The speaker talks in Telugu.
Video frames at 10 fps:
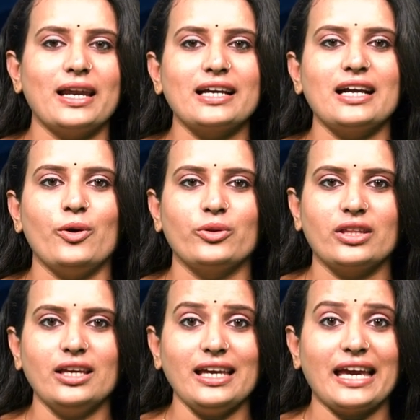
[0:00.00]
బలంగా
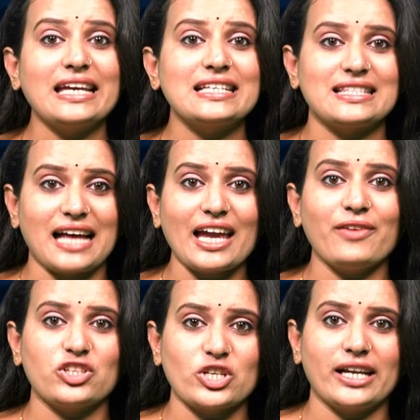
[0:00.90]
ఉంది ఈ
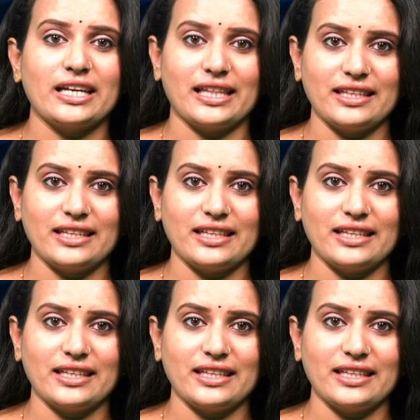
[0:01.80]
స్థాయి విజయాన్ని